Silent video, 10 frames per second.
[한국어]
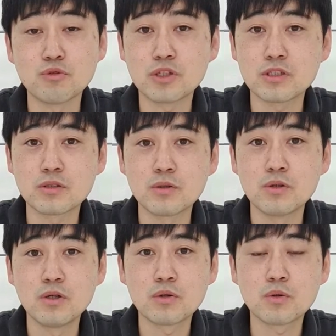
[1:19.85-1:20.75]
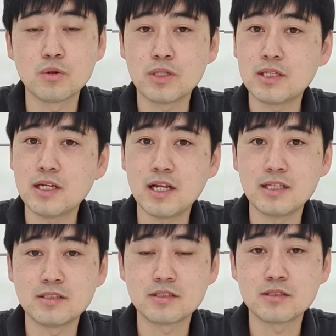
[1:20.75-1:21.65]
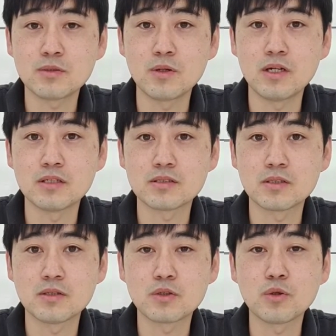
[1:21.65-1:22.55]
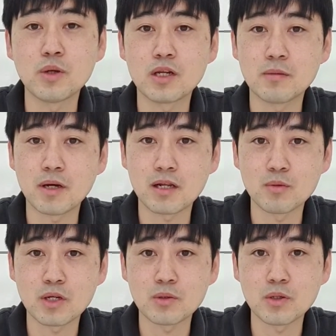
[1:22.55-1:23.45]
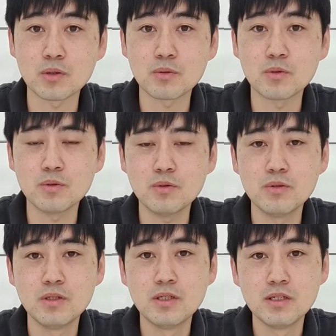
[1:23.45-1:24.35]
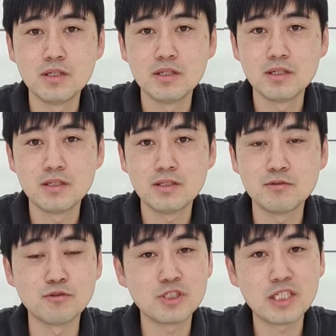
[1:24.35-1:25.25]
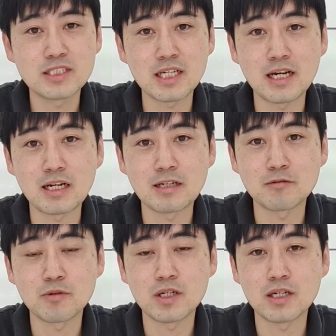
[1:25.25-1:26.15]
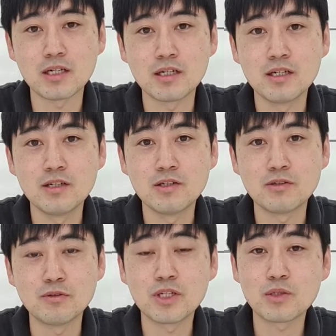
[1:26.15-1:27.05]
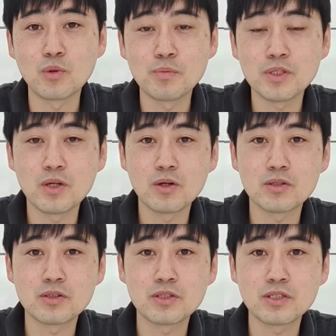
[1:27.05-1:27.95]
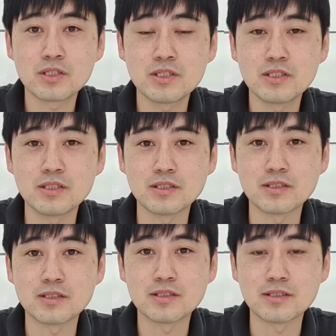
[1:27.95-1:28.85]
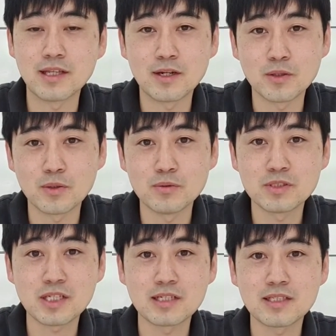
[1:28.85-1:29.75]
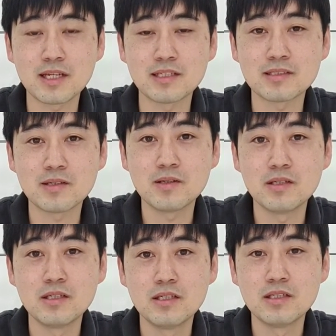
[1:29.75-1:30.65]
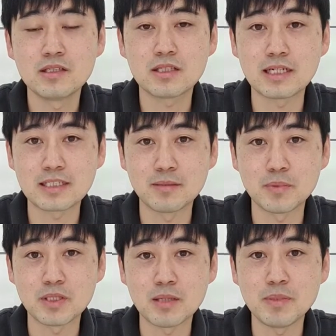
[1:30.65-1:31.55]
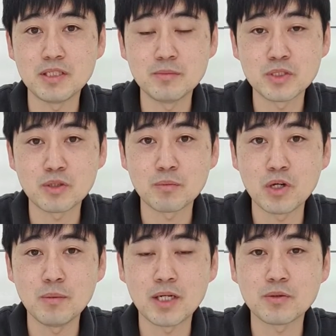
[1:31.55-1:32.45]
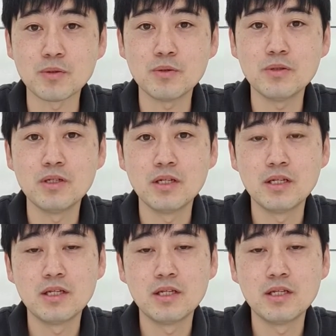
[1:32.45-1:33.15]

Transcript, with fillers: 우리들도 고난의 렌즈를 통하여서 교회를 바라보게 되었고, 우리의 자랑과 우리가 높이던 것들을 내려놓은 상태에서 다시 한번 내 믿음을 점검하고